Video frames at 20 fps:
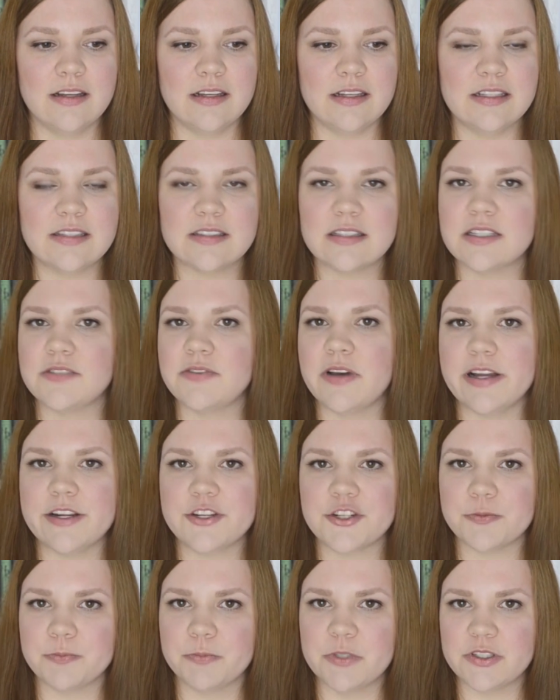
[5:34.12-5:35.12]
ist das
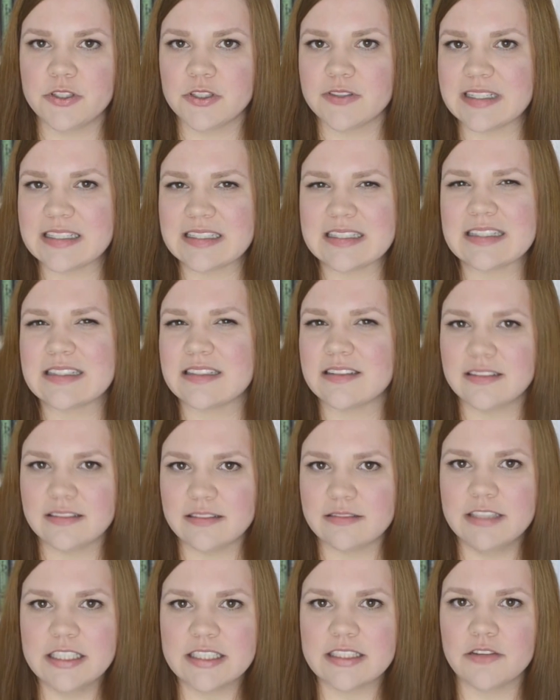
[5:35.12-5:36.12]
falsch, beziehungsweise ist das
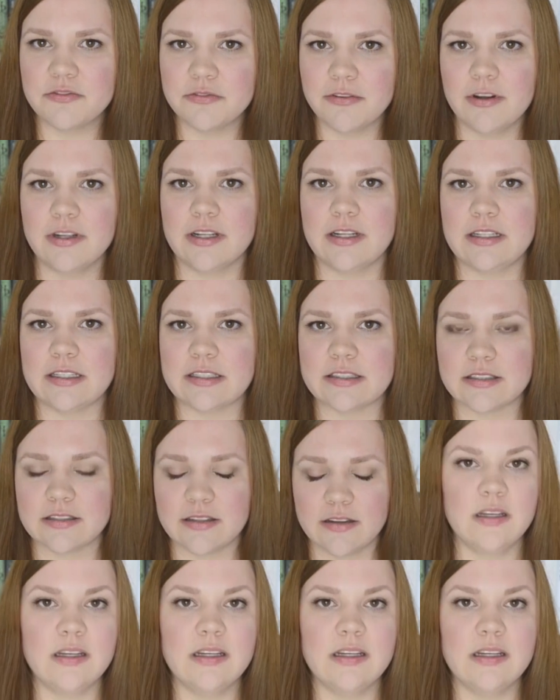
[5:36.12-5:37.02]
nicht erforderlich.